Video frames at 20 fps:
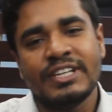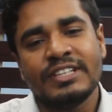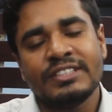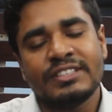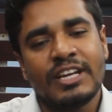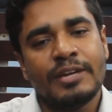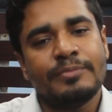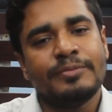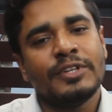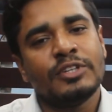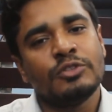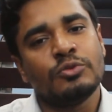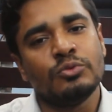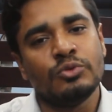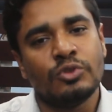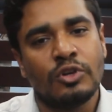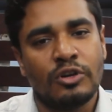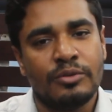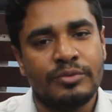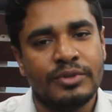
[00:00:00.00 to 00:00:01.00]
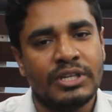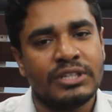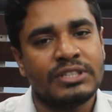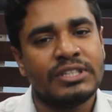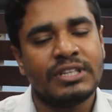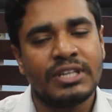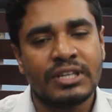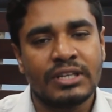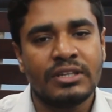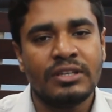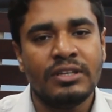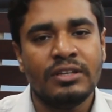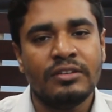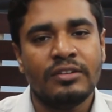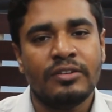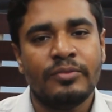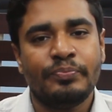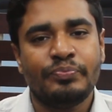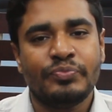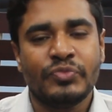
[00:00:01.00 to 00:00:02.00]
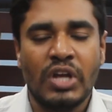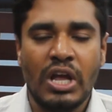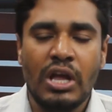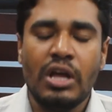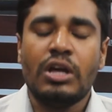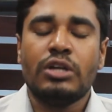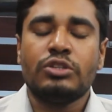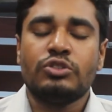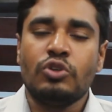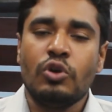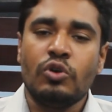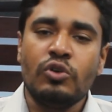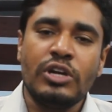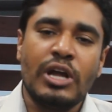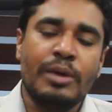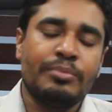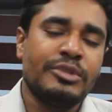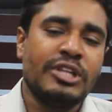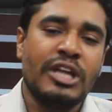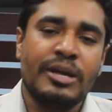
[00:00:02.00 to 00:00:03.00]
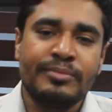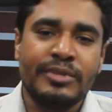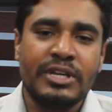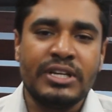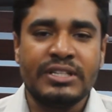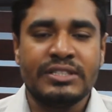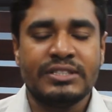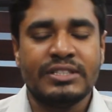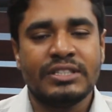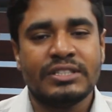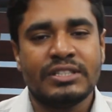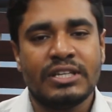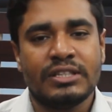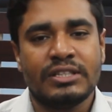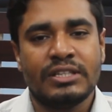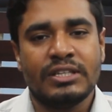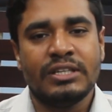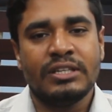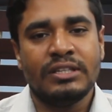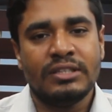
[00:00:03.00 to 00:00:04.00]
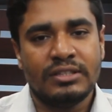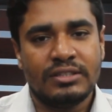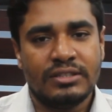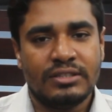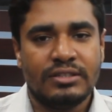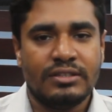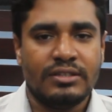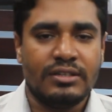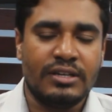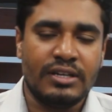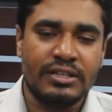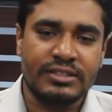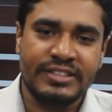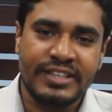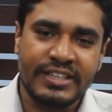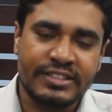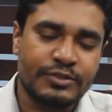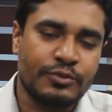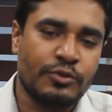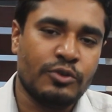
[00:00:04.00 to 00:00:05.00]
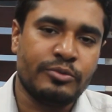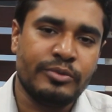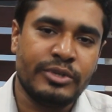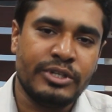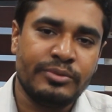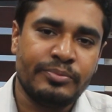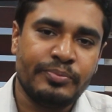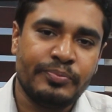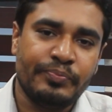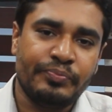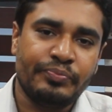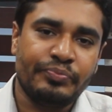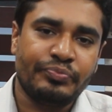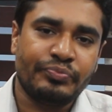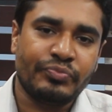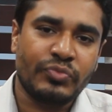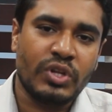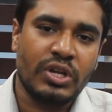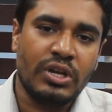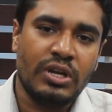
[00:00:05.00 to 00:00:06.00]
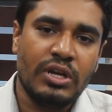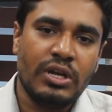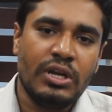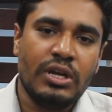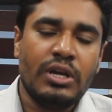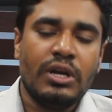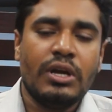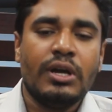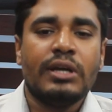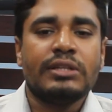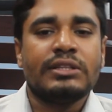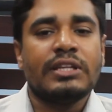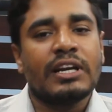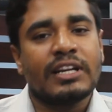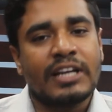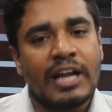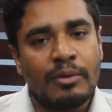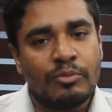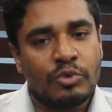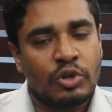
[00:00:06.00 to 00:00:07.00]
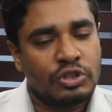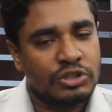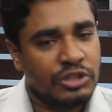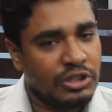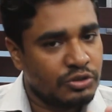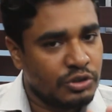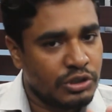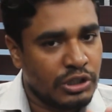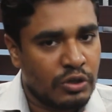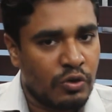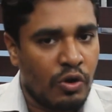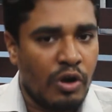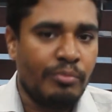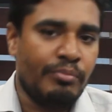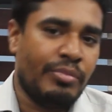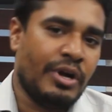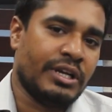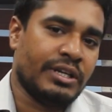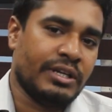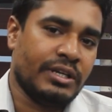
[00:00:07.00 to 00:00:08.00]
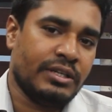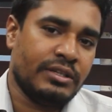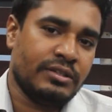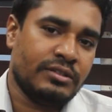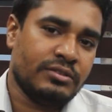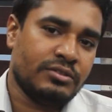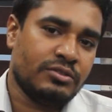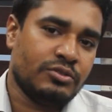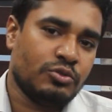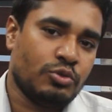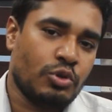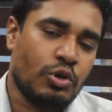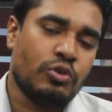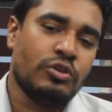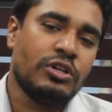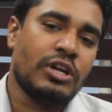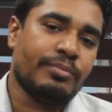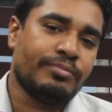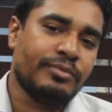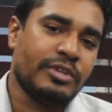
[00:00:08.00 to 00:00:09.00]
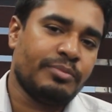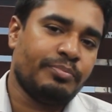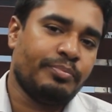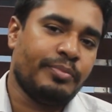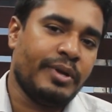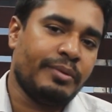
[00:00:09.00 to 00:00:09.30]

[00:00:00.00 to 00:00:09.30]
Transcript: সেক্স লাইফটা সুন্দর হবে না সেটা কি যখন আপনি আপনার স্ত্রীর সাথে সেক্স করবেন তার কামরসটা যদি কম ভাঙে তখন আপনার